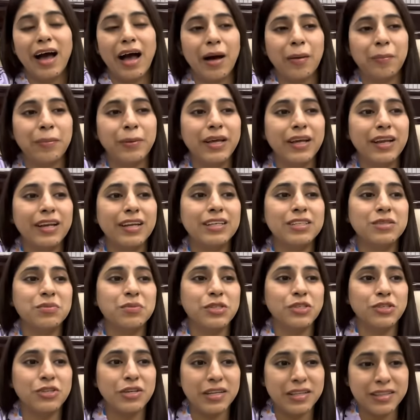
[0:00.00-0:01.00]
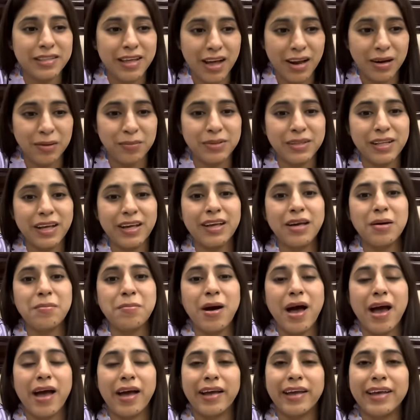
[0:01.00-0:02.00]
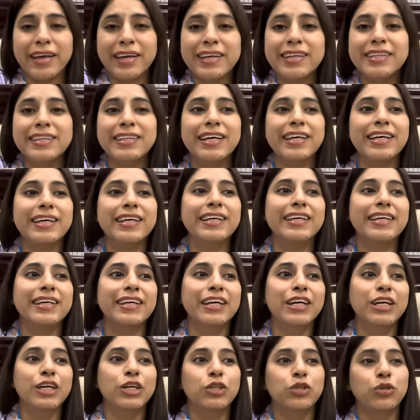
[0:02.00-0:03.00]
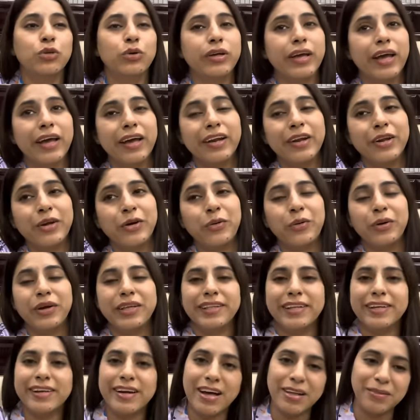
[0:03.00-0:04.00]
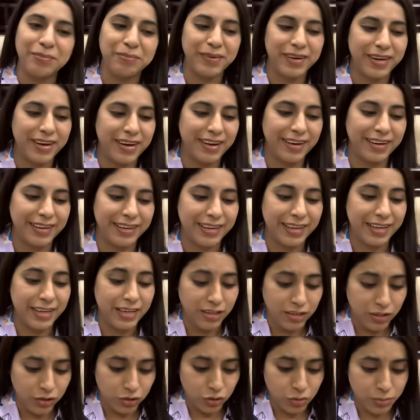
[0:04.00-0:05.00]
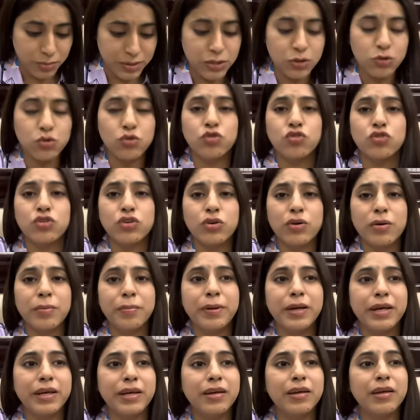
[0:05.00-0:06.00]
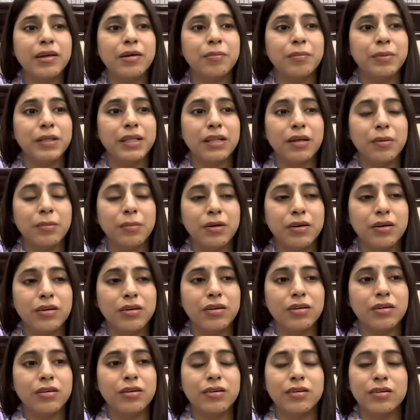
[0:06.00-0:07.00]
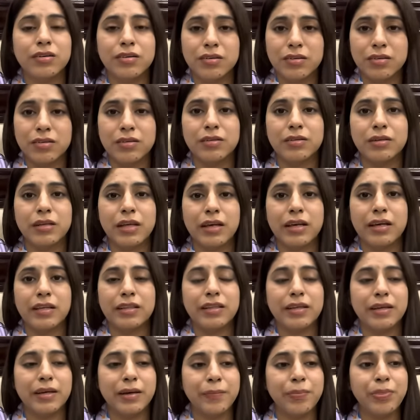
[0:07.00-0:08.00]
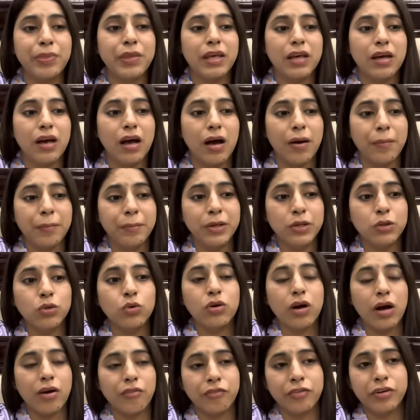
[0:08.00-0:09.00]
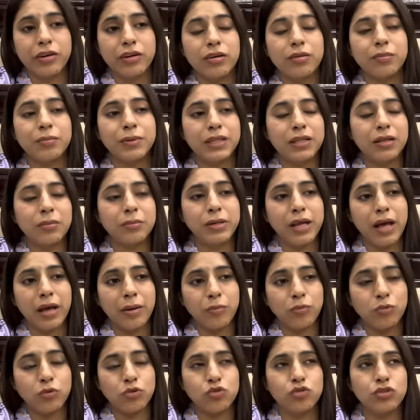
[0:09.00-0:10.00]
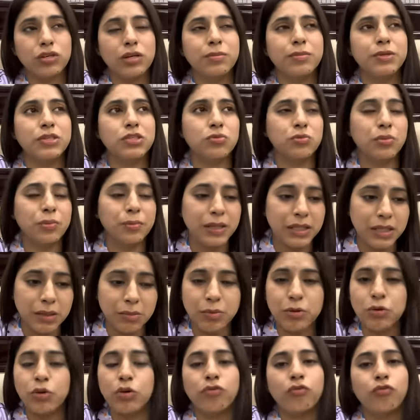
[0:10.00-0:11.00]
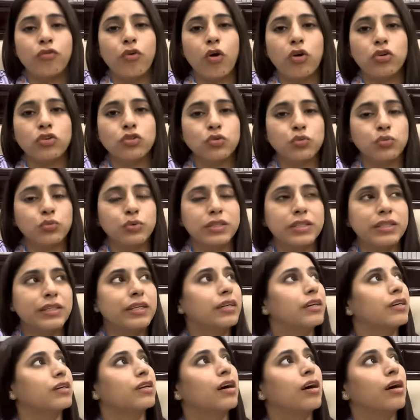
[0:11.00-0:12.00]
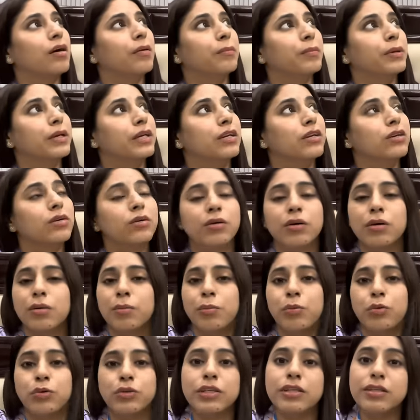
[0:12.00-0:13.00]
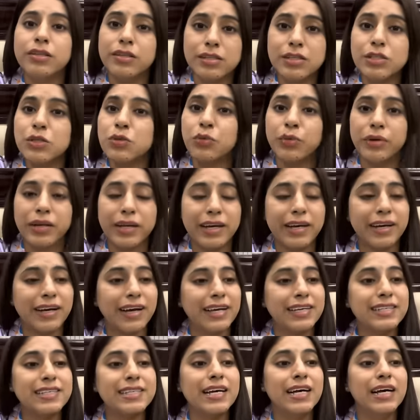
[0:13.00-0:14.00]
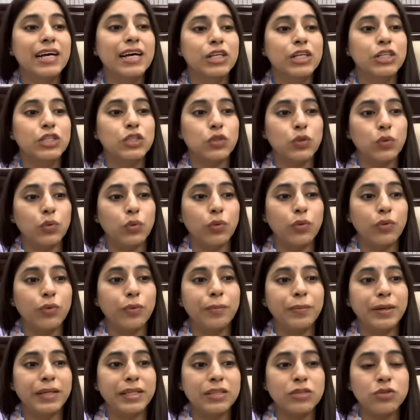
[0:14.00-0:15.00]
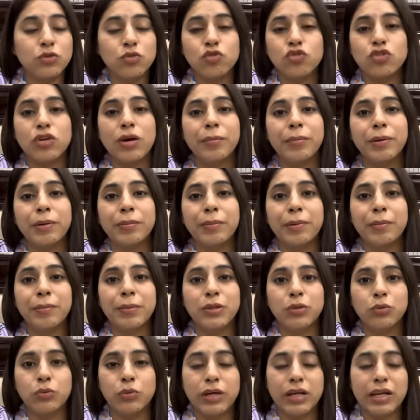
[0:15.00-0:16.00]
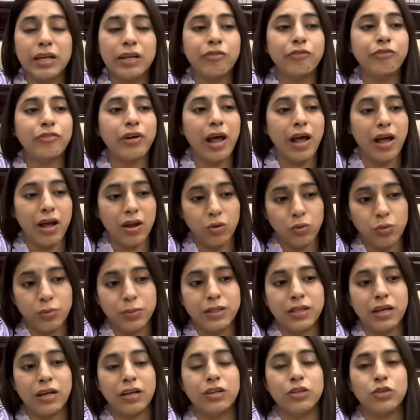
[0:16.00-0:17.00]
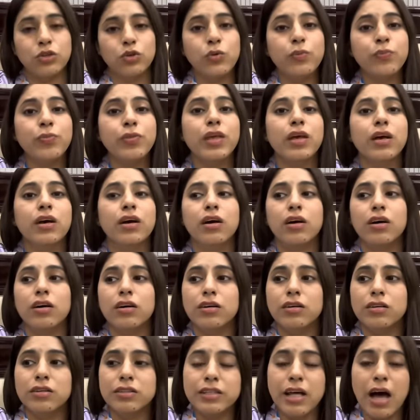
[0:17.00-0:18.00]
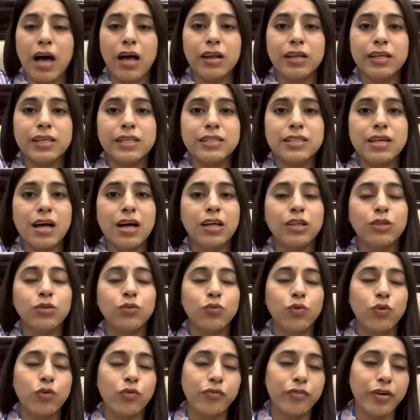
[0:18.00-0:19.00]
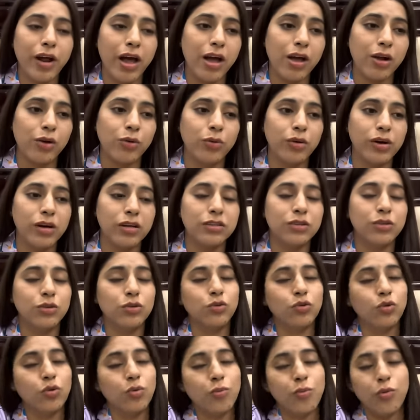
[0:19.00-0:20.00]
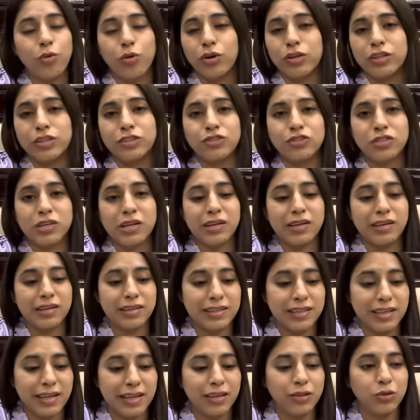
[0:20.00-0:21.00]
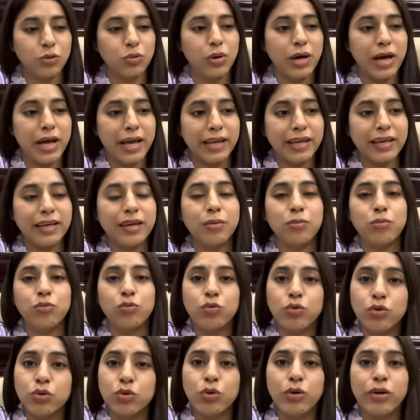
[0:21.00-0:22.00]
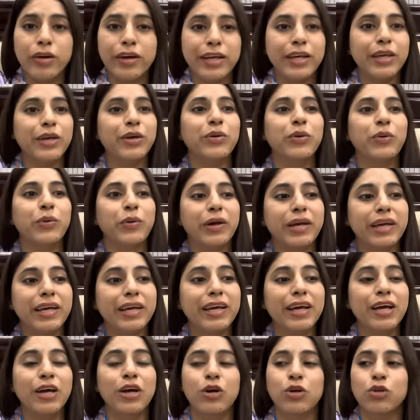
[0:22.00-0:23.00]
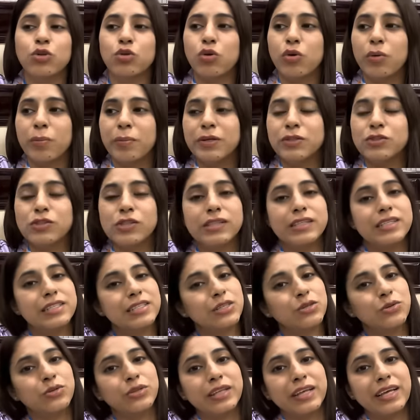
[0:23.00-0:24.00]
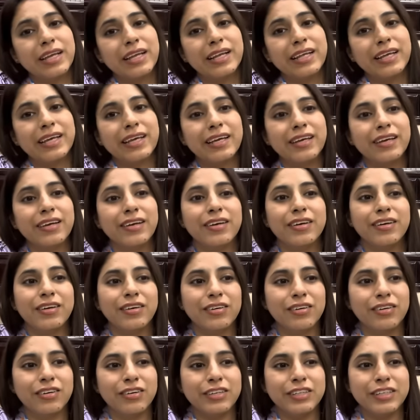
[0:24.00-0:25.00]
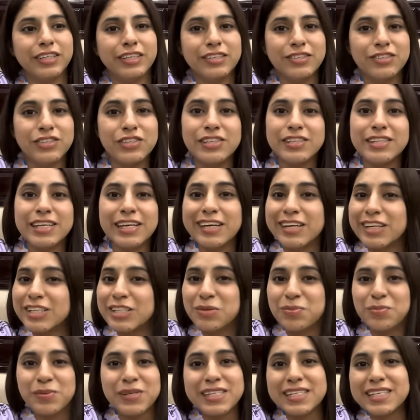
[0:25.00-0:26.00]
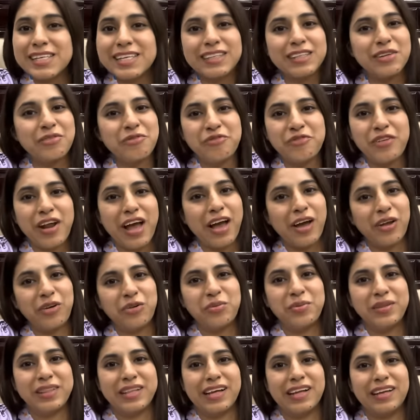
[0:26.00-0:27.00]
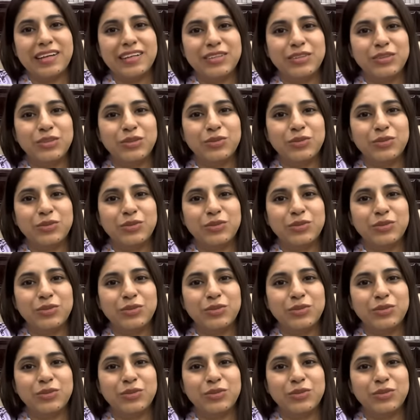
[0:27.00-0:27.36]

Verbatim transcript: आपके लिए स्पेशली दाल बनाई अब आए ही नहीं तो कह रहे कोई नहीं रात में खा लेंगे तो मैं सोच रही हूँ अभी मतलब क्या कहते हैं अभी तो काफ़ी मतलब टाइम हो चुका है बीच में मैंने भी कोई ब्लॉग शूट ही नहीं करा अभी पौने दस हो रही है गाइज सो so, मैंने सोचा अभी मैं मन्नू के लिए फ्राई आलू बना लेती हूँ दाल के साथ वो फ्राई आलू खाते हैं उनको बहुत अच्छा लगता है तो आएंगे भूख तो लगी ही होगी तो अभी जल्दी से उनके लिए टेस्टी से क्रिस्पी से एकदम फ्राई आलू बना लेती